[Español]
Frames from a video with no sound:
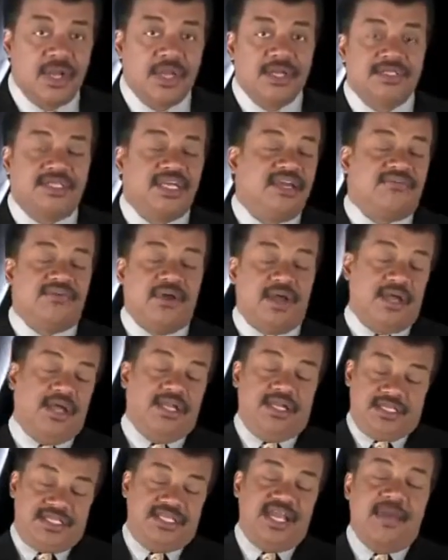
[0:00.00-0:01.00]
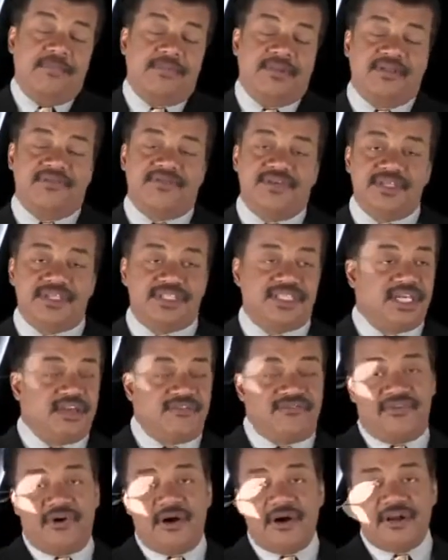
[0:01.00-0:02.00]
Un ejemplo sencillo, si
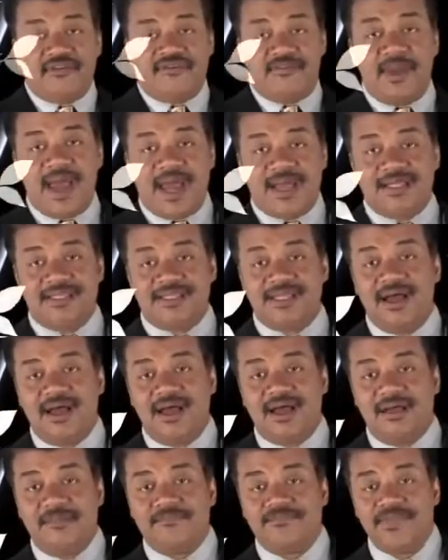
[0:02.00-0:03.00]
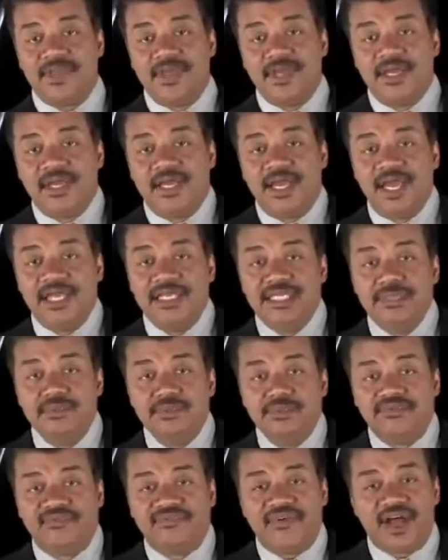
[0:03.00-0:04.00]
excavas lo suficiente atrás en el tiempo,
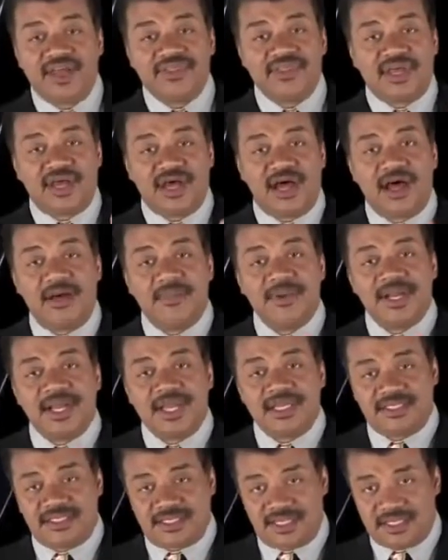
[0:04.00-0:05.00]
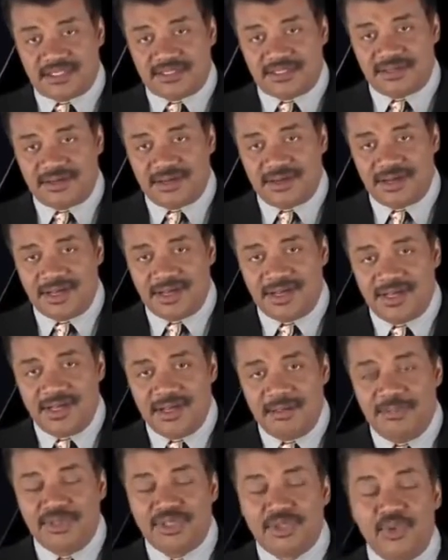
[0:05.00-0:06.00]
encontrarás el ancestro que
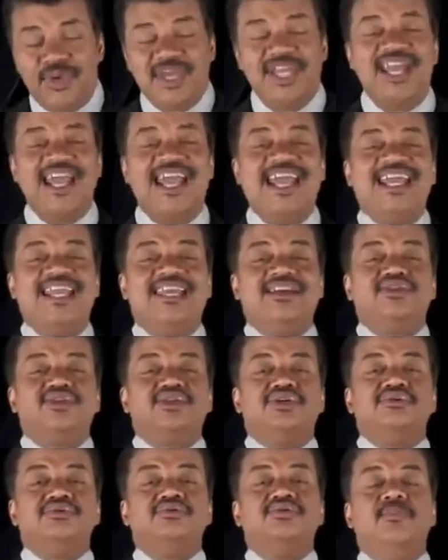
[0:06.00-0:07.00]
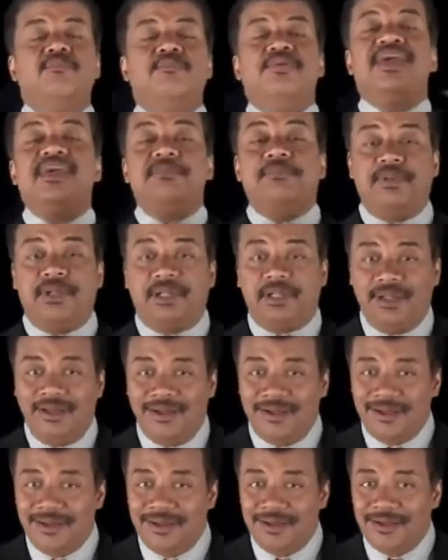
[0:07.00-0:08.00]
comparten dos personas en la Tierra, su
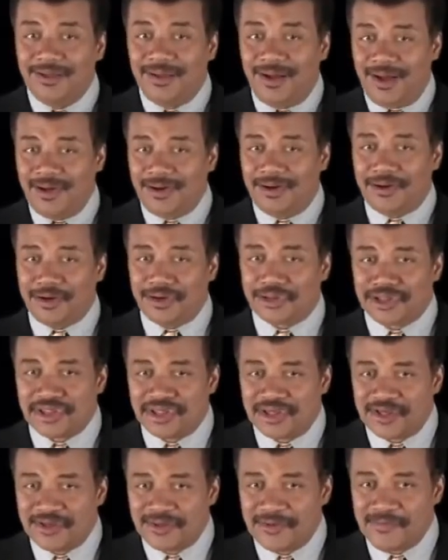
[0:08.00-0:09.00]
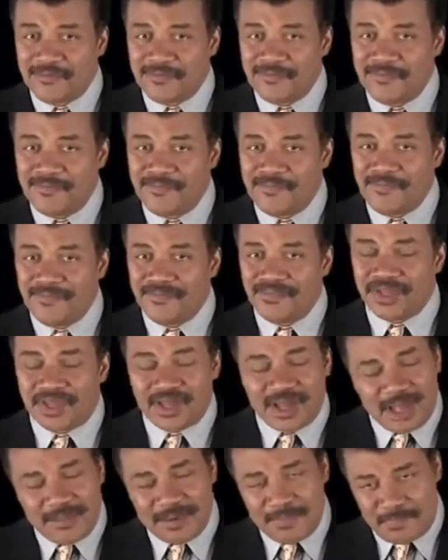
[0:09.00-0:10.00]
pariente común.
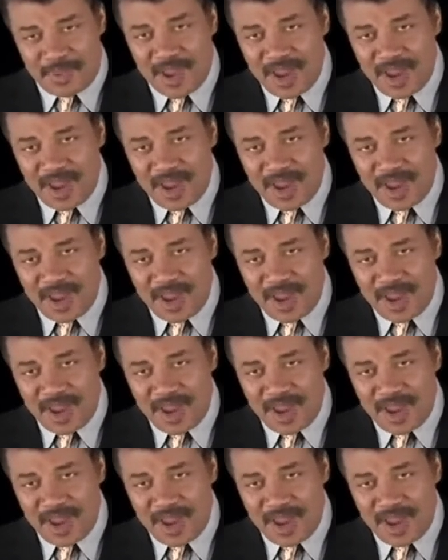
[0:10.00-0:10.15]
Excava lo